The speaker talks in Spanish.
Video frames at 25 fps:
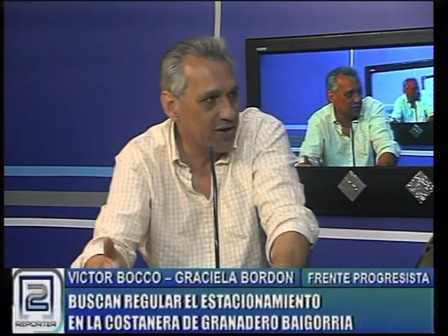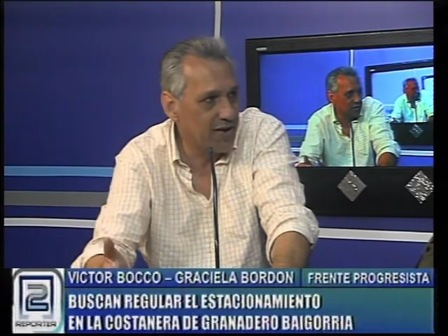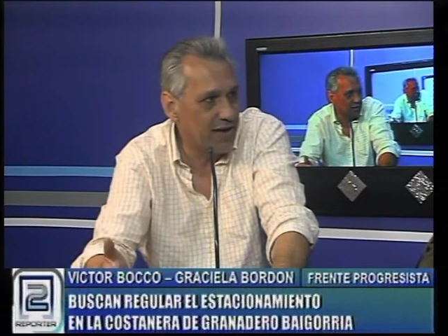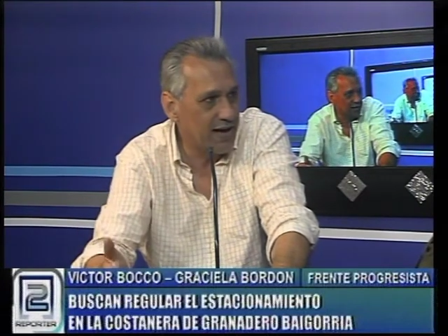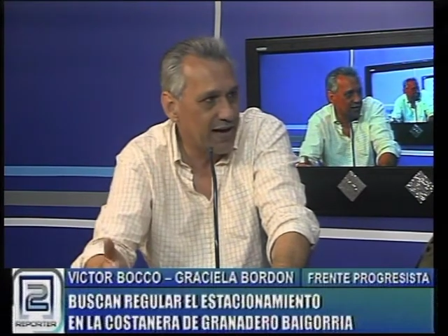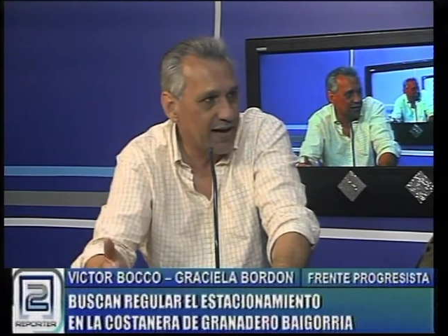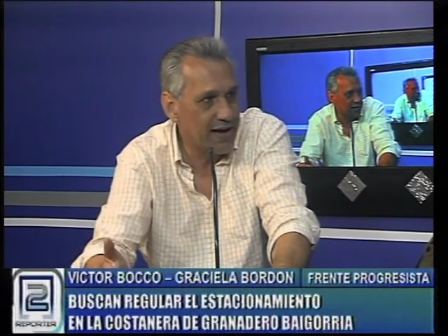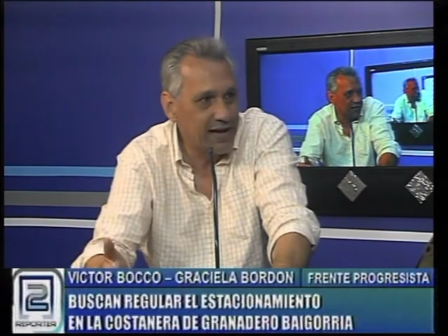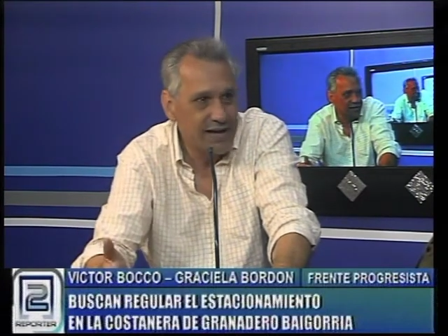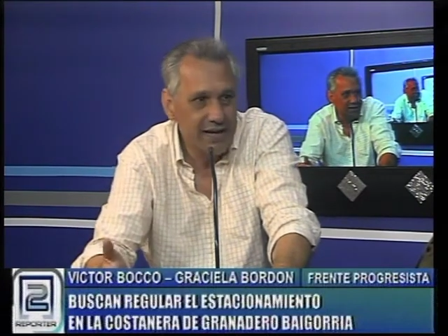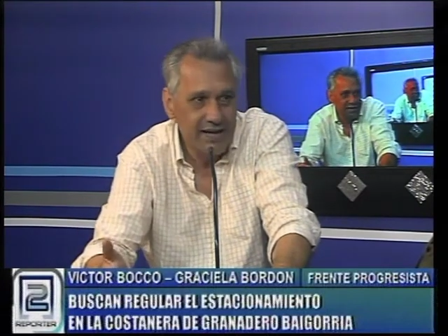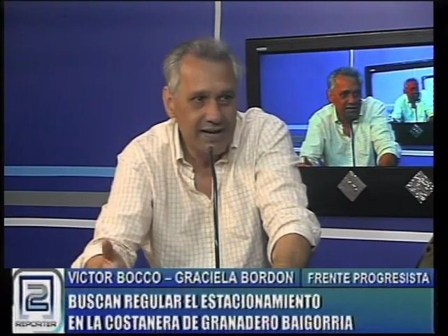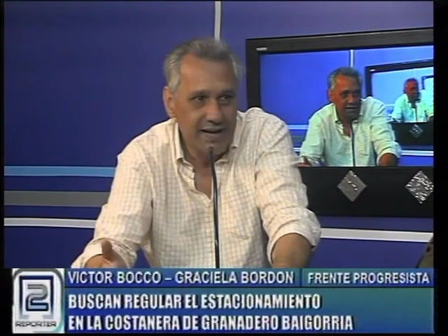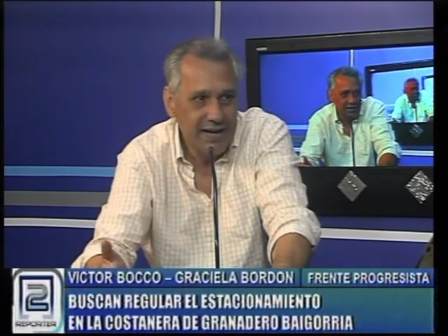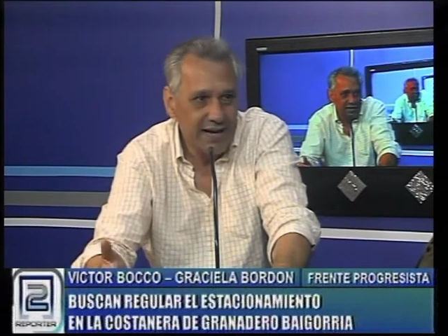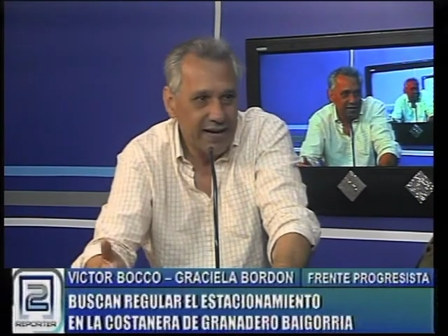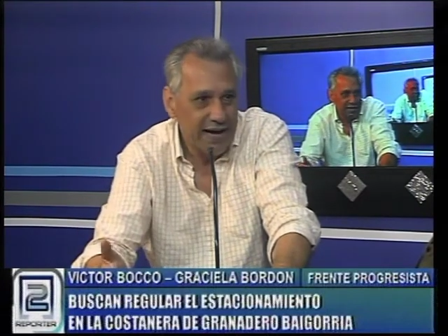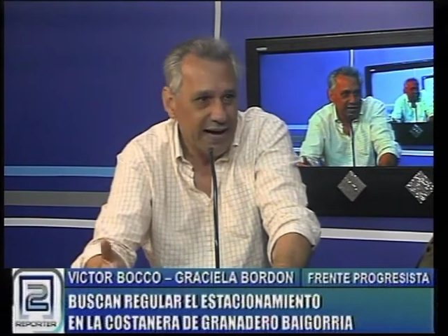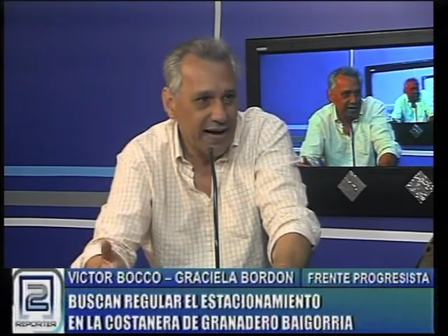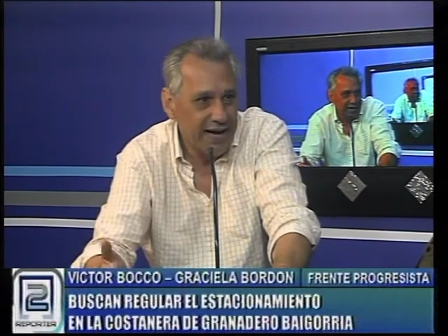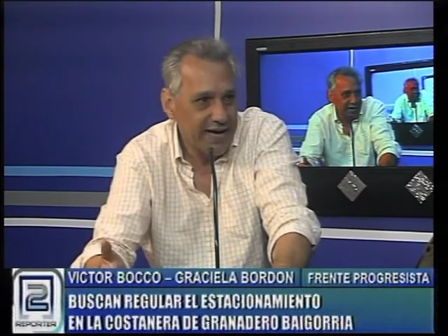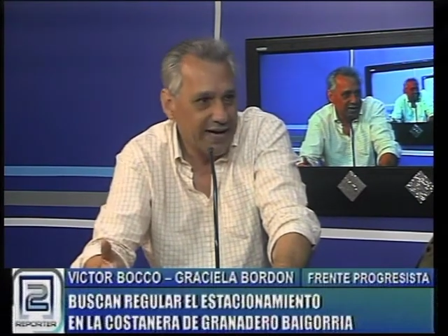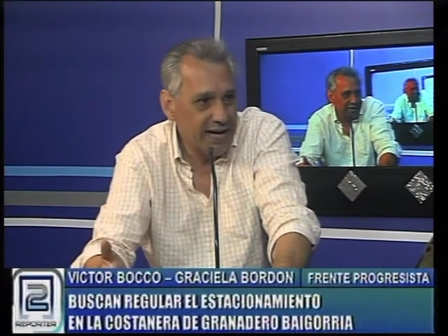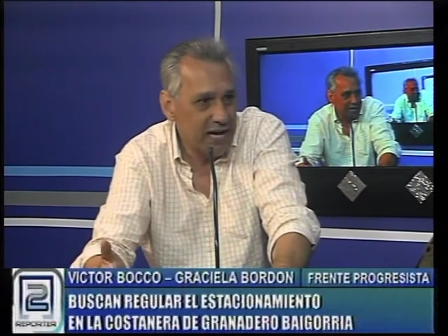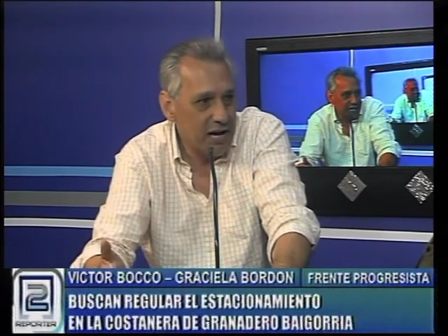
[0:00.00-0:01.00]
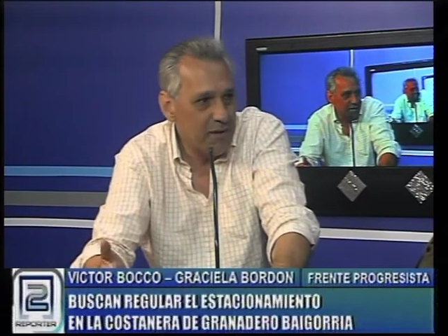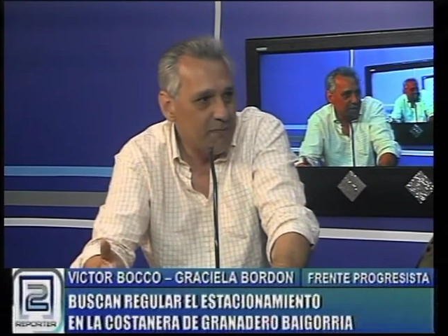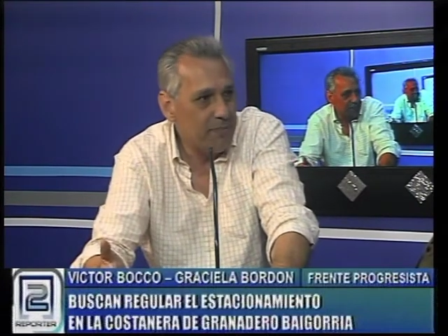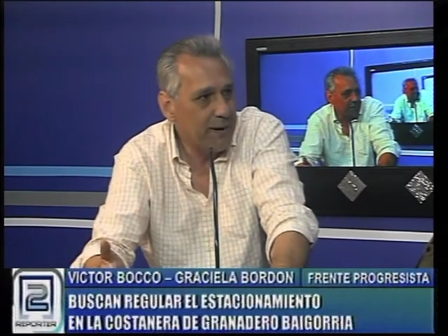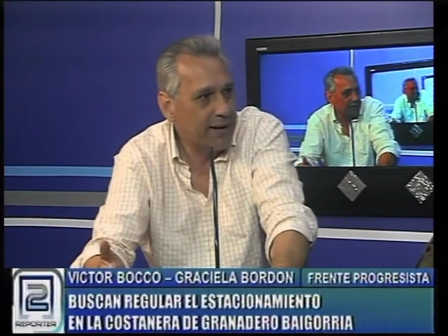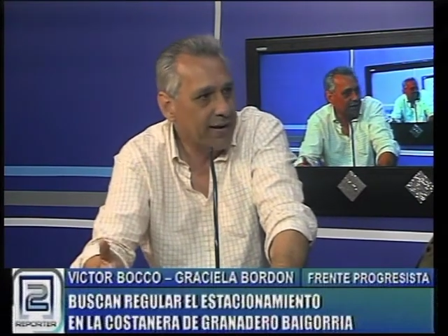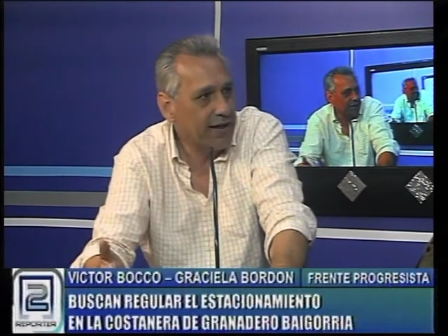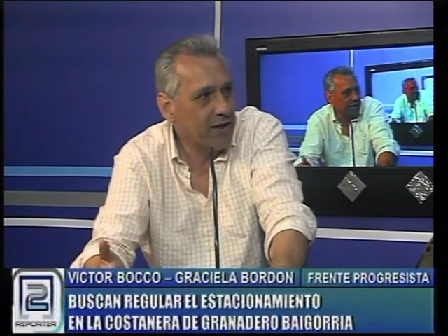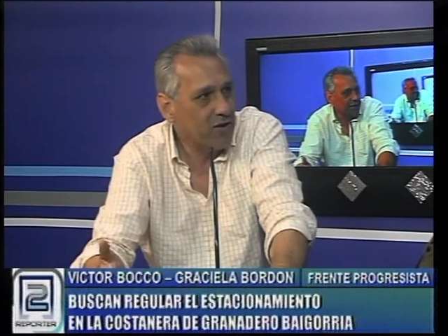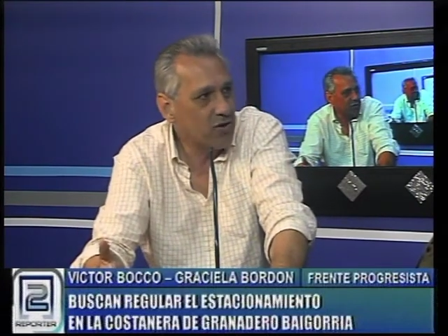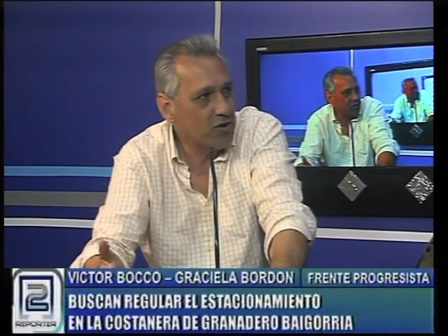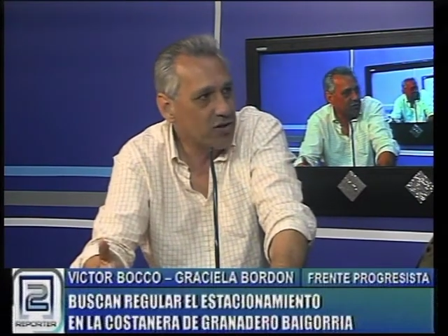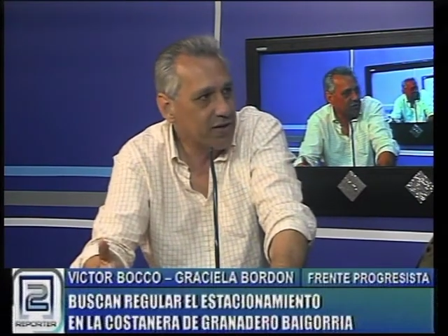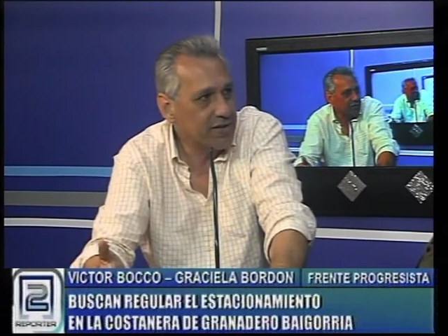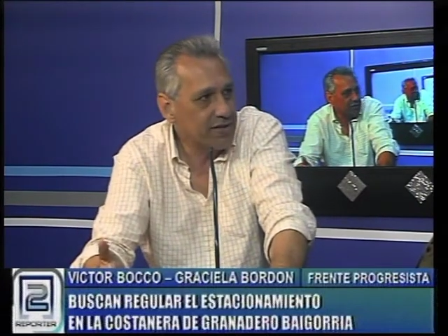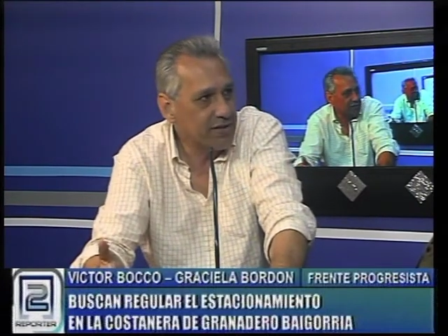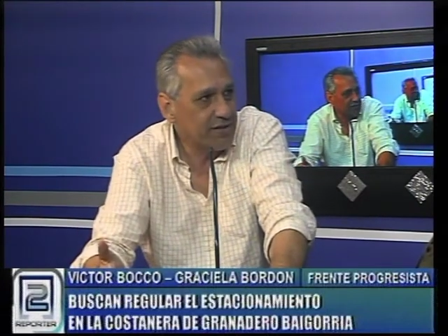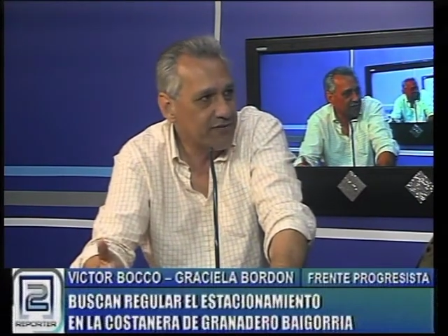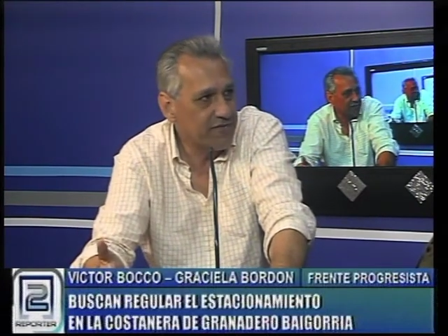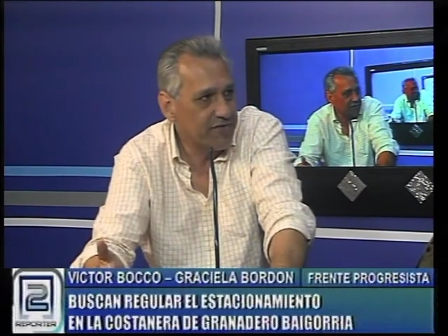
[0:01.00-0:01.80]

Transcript: da ahí en el parador que está